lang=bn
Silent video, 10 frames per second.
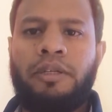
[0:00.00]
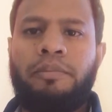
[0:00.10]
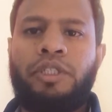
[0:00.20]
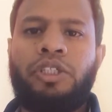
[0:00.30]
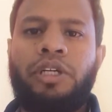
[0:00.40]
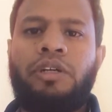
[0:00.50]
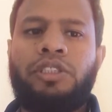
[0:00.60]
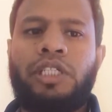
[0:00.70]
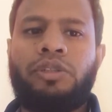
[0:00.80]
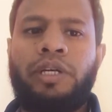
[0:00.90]
বিষয়টা
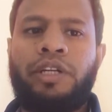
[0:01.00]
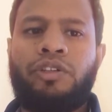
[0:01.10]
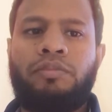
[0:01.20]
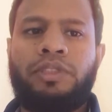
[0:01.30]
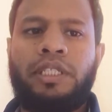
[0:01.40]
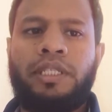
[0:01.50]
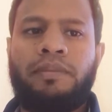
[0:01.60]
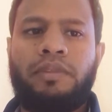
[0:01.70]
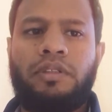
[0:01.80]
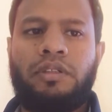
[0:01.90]
হচ্ছে আসলে এরকম যে
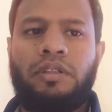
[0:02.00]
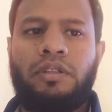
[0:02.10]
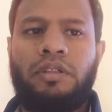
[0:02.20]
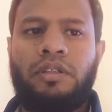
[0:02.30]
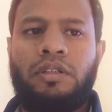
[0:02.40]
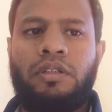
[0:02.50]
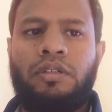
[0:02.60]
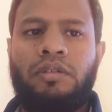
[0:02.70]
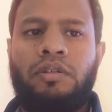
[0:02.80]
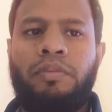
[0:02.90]

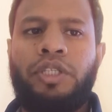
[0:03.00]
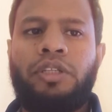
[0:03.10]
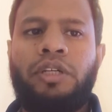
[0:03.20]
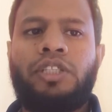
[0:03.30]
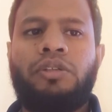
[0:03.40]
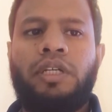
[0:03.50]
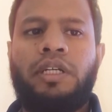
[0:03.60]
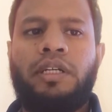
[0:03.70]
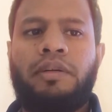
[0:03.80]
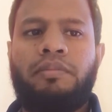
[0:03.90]
ওই বিষয়টা আসলে
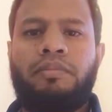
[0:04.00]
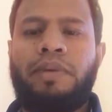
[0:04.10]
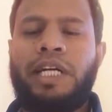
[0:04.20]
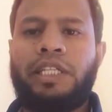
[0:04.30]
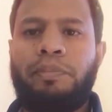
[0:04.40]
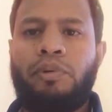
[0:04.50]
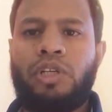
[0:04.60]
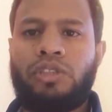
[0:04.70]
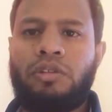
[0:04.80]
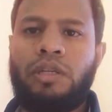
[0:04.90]
ভাষায়
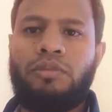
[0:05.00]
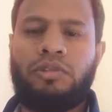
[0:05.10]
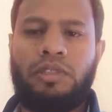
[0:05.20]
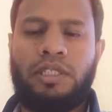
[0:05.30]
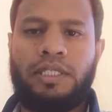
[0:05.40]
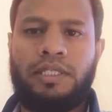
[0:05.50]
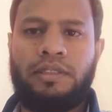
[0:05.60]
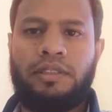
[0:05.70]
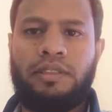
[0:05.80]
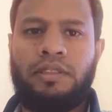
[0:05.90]
প্রকাশ করার মতো না
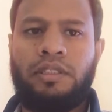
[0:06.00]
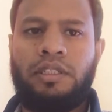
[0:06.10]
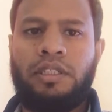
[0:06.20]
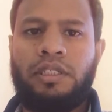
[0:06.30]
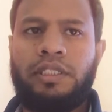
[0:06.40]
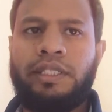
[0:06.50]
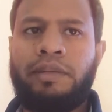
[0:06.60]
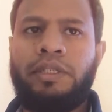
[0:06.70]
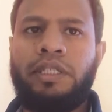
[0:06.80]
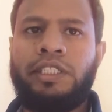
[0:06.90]
যে
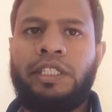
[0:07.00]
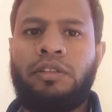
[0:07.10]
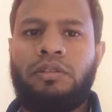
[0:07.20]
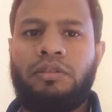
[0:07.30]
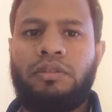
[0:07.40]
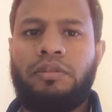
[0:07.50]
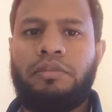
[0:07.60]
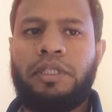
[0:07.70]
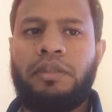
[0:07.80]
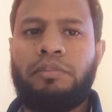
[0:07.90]
আমি নিজেও
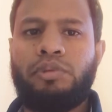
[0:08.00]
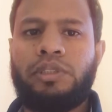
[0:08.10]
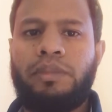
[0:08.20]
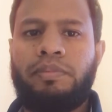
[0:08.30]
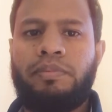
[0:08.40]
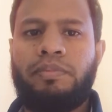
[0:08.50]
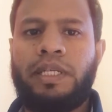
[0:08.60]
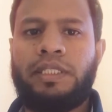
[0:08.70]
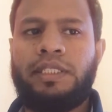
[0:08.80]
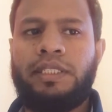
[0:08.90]
মানে বুঝতে
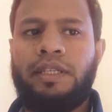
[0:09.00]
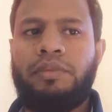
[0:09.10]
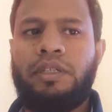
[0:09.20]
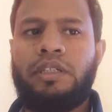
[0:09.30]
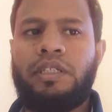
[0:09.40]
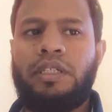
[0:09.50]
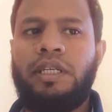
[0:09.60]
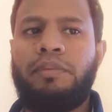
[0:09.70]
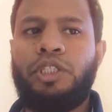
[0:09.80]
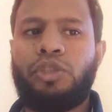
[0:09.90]
পারতেছি না আমি কি
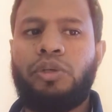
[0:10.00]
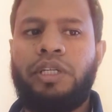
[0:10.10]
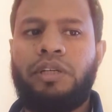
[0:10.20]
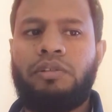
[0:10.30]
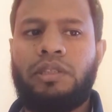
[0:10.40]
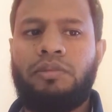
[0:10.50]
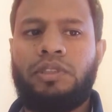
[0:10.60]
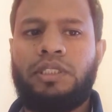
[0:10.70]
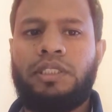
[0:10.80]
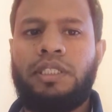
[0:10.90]
বিষয় নিয়ে কথা
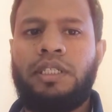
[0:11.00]
বলতেছি